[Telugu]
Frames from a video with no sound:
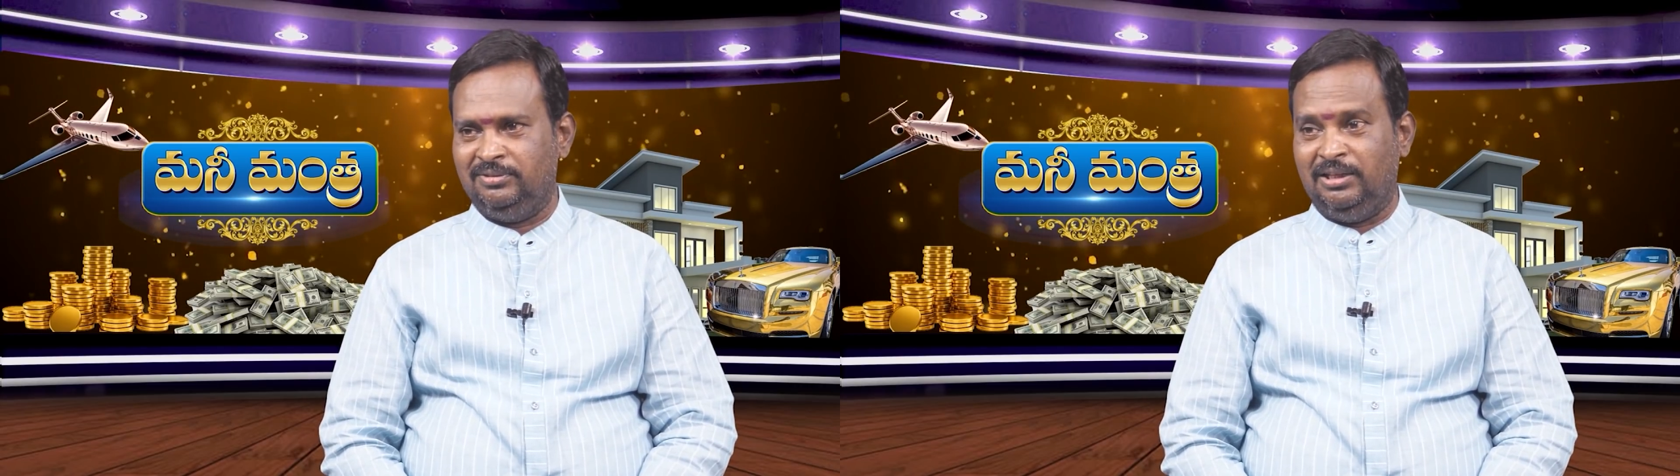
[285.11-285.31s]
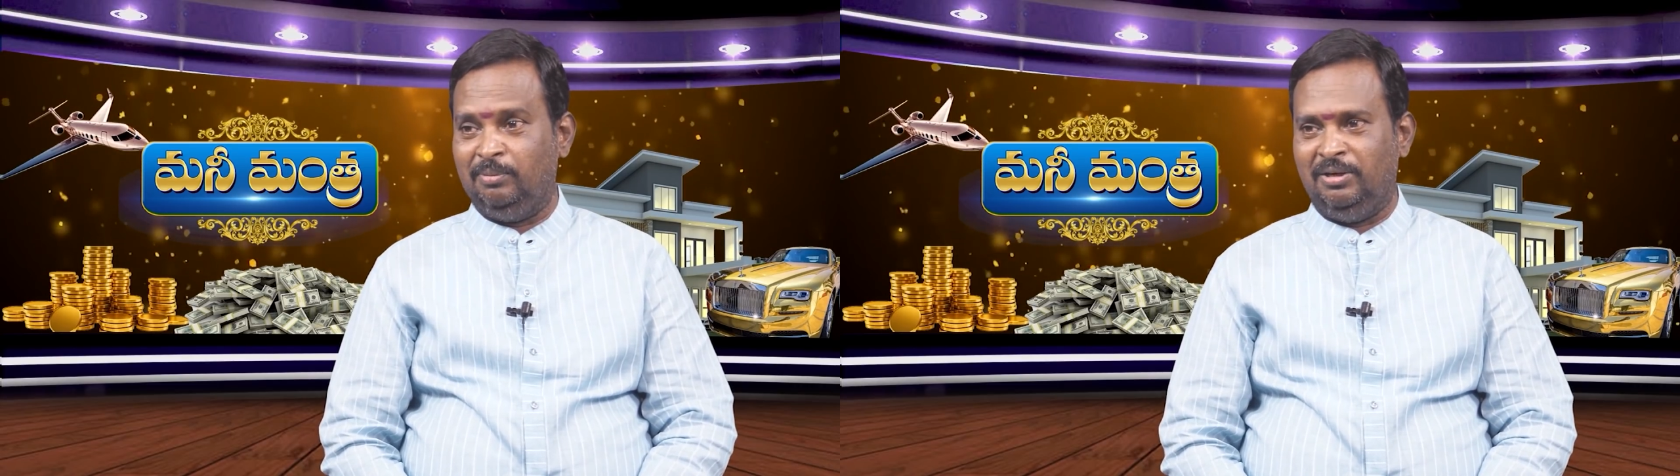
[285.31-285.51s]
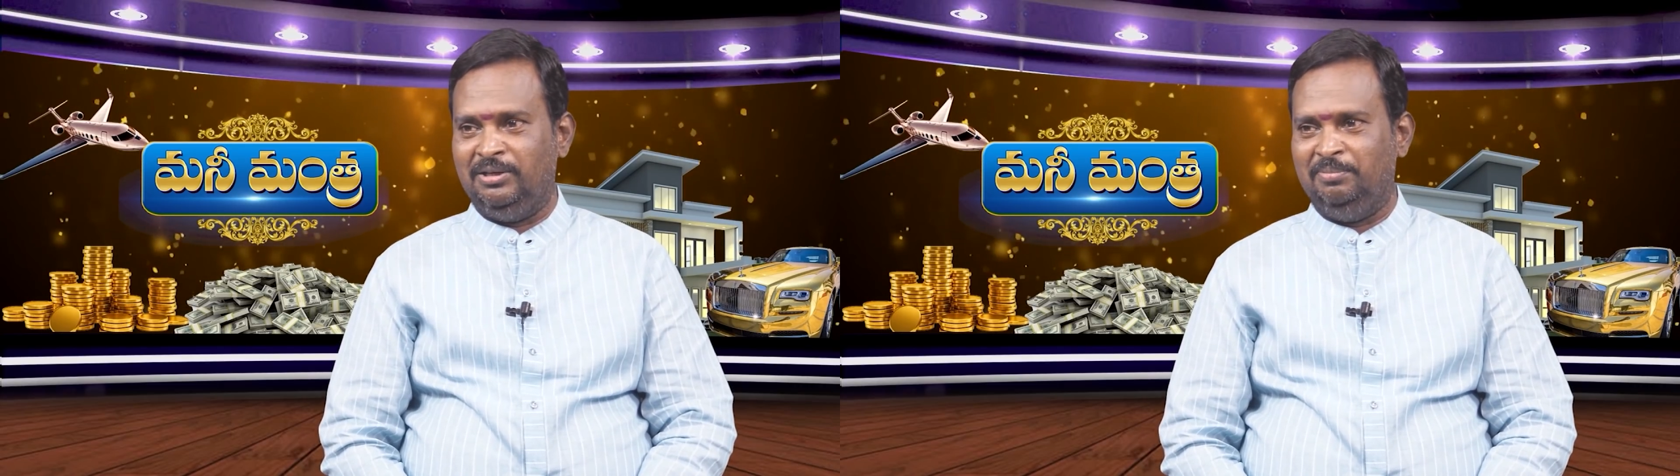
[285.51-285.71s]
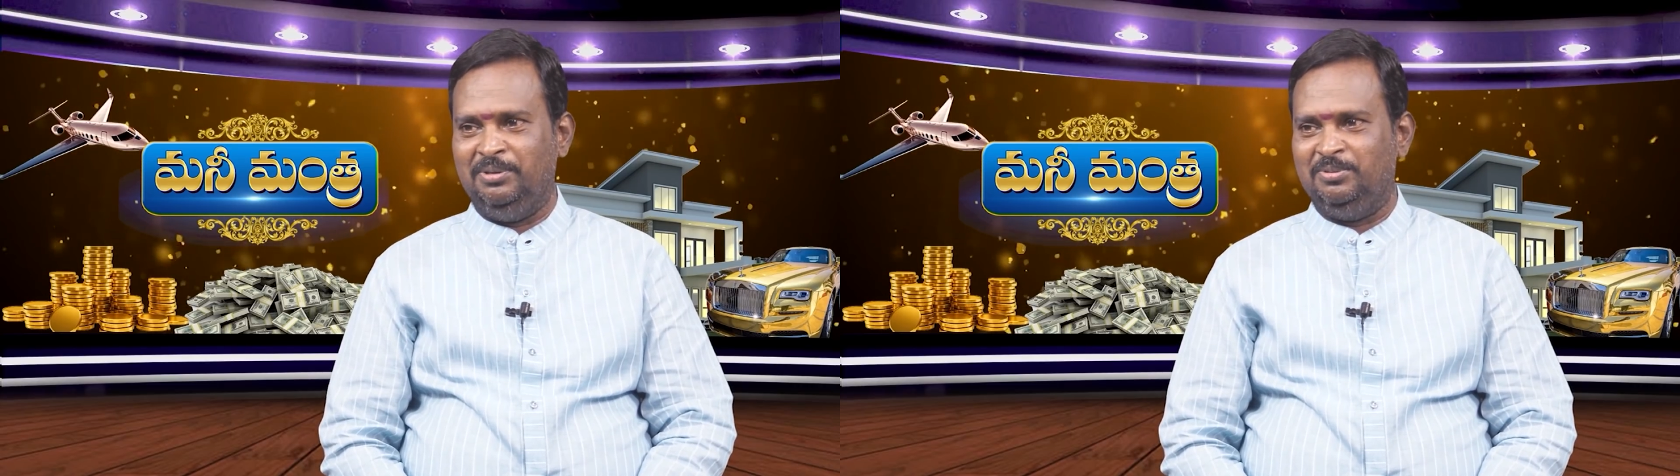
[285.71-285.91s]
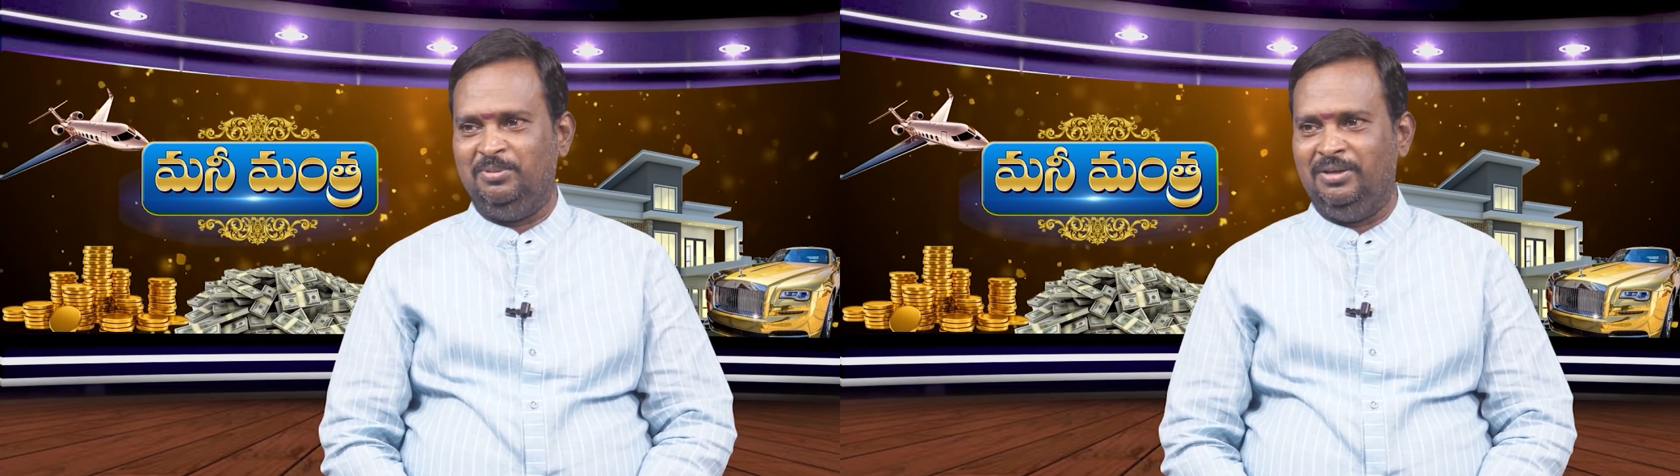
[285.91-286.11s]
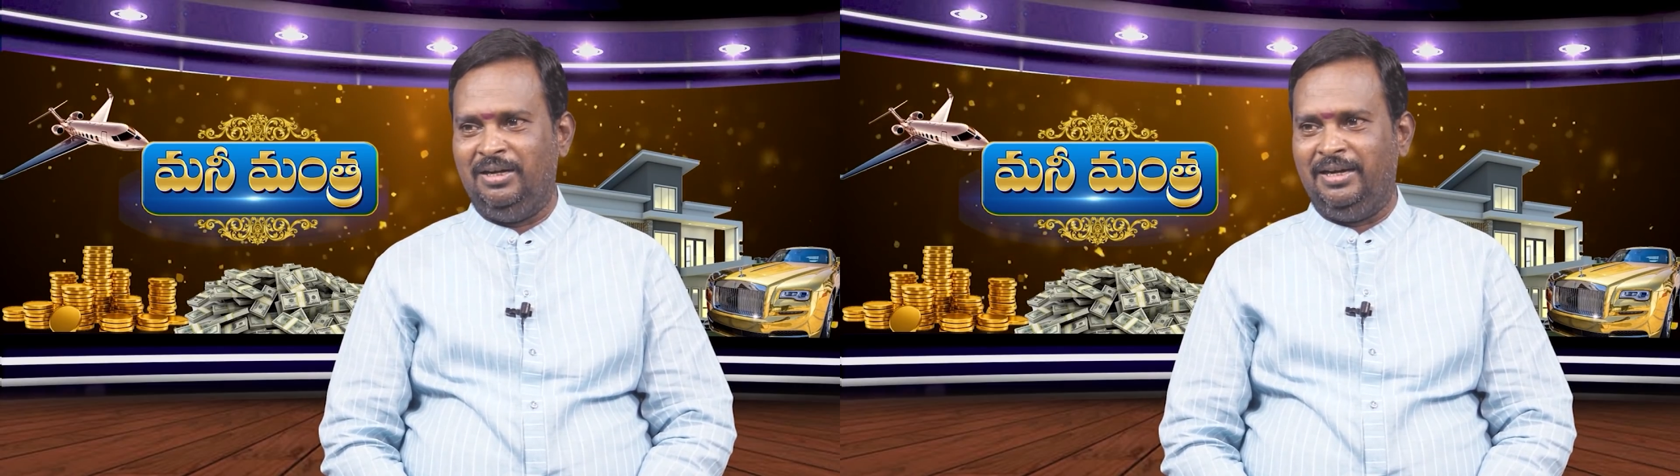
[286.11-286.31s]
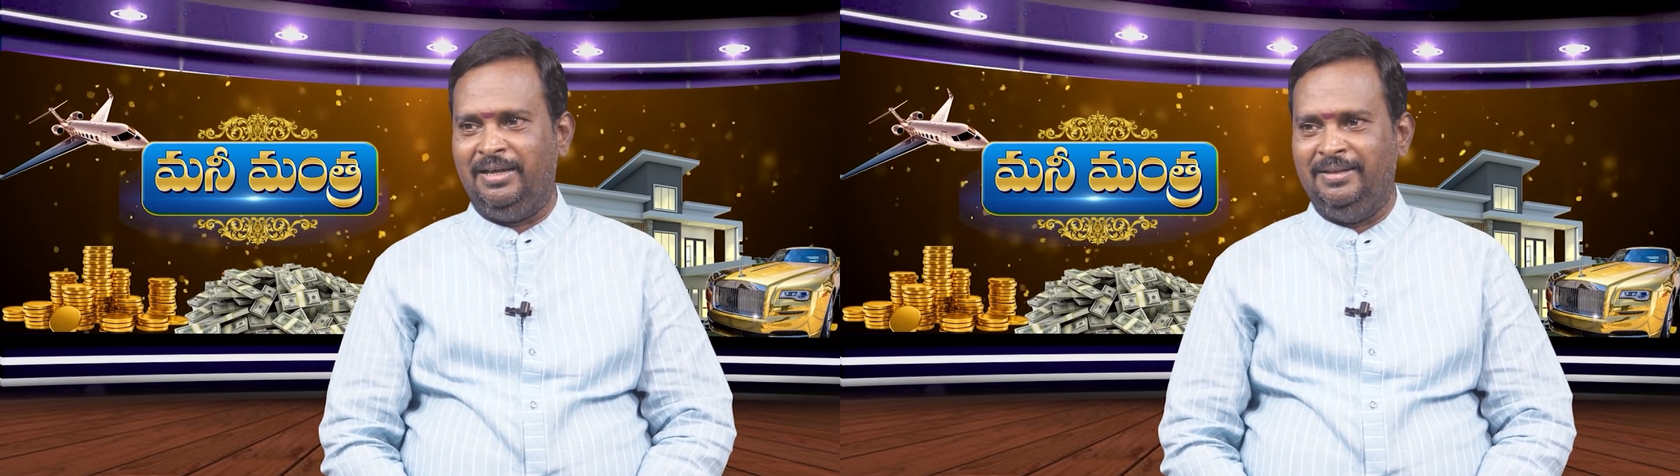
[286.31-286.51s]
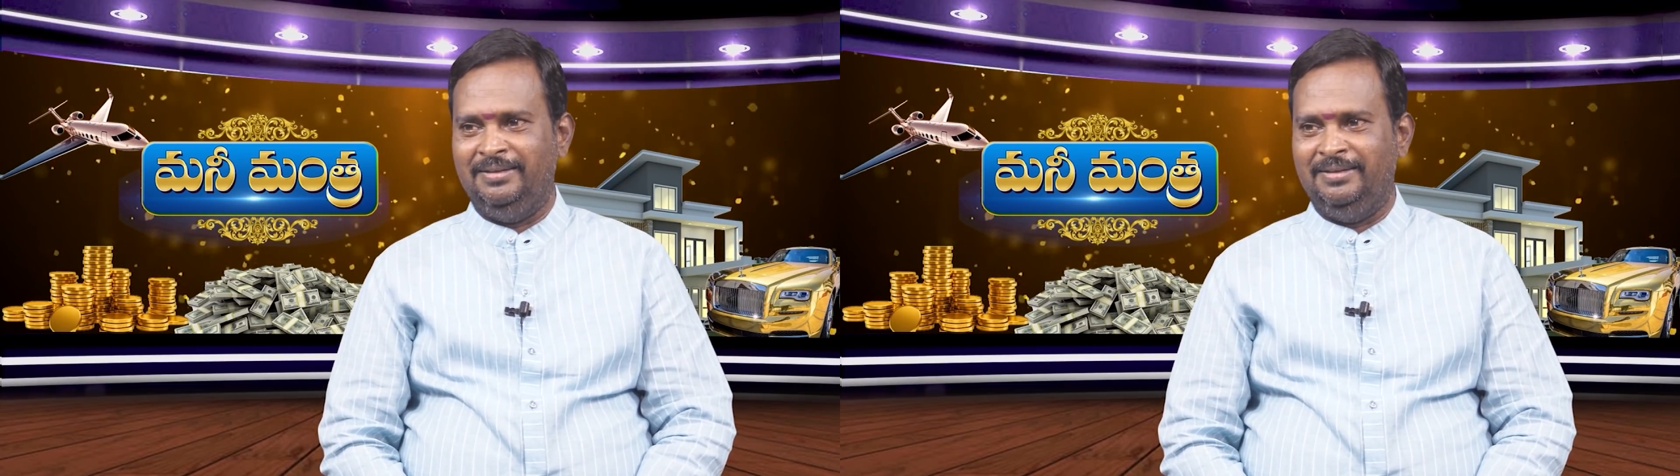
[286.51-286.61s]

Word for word: ఎంత బాగా చెప్పండి చూడండి